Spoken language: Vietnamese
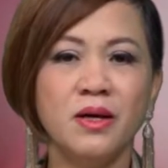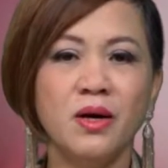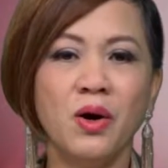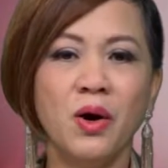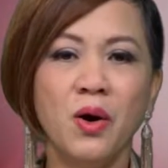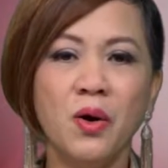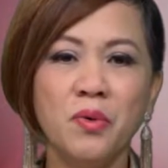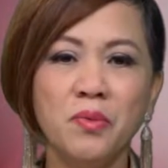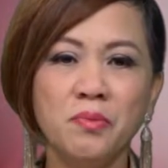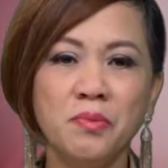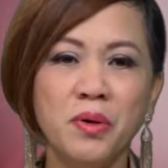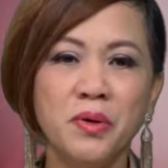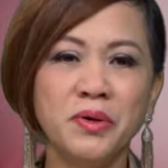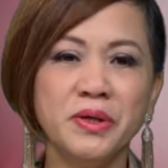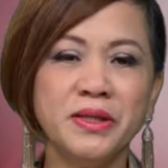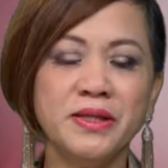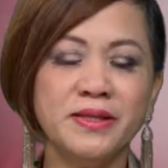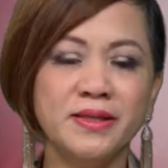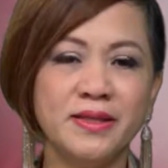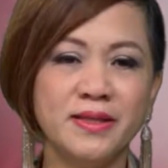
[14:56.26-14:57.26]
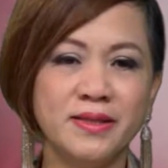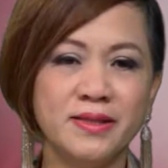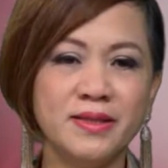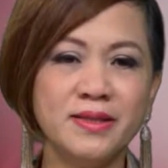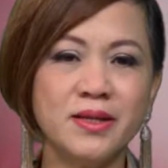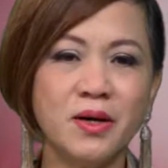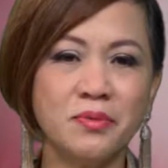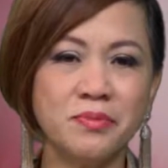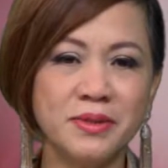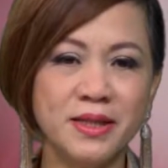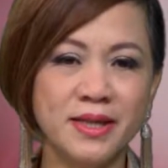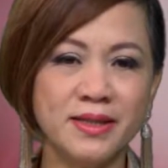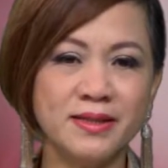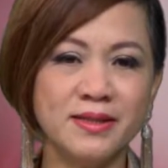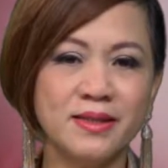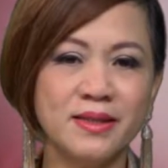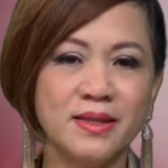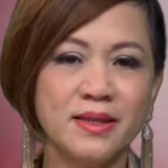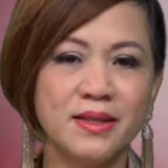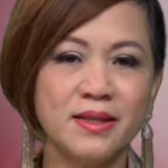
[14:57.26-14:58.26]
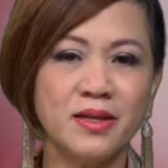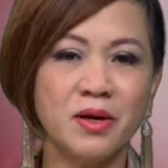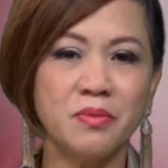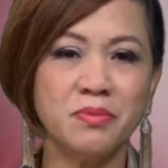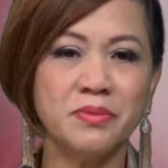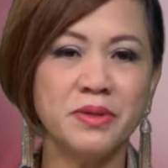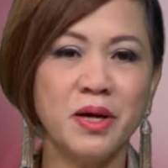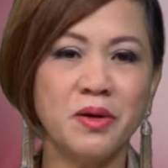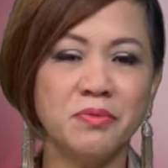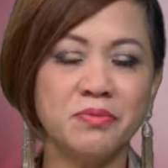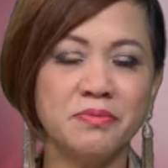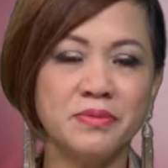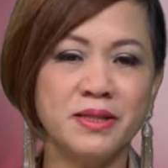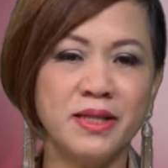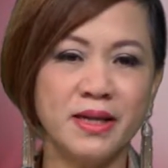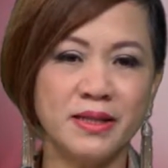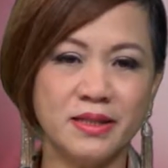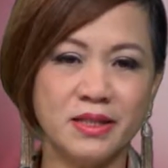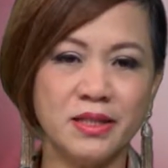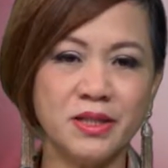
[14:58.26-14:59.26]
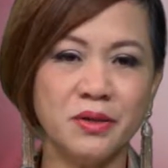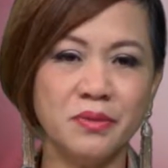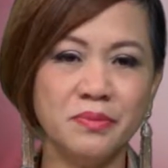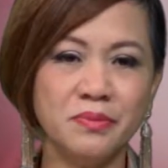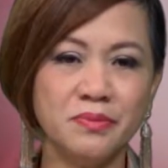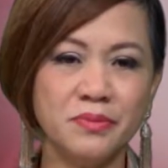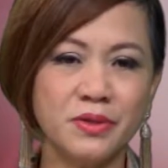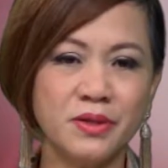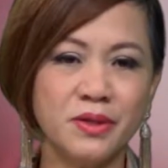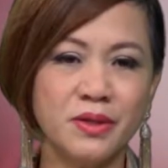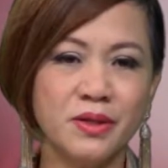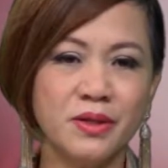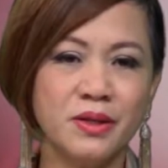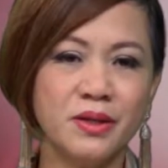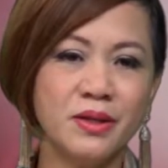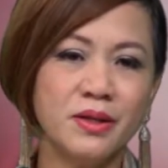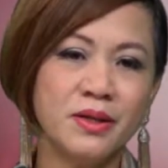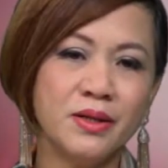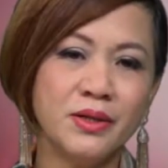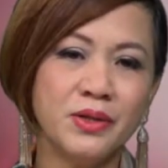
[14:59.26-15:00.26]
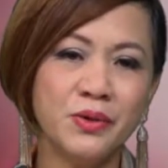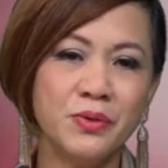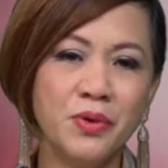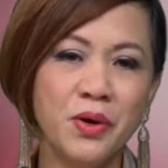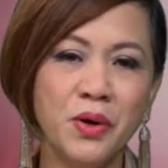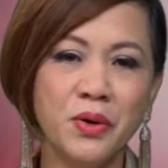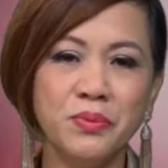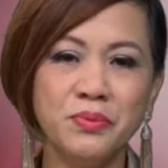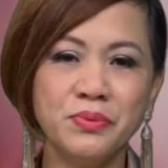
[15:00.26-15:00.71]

hôn môi nữ công nhân, cộng đồng dậy sóng. Nụ hôn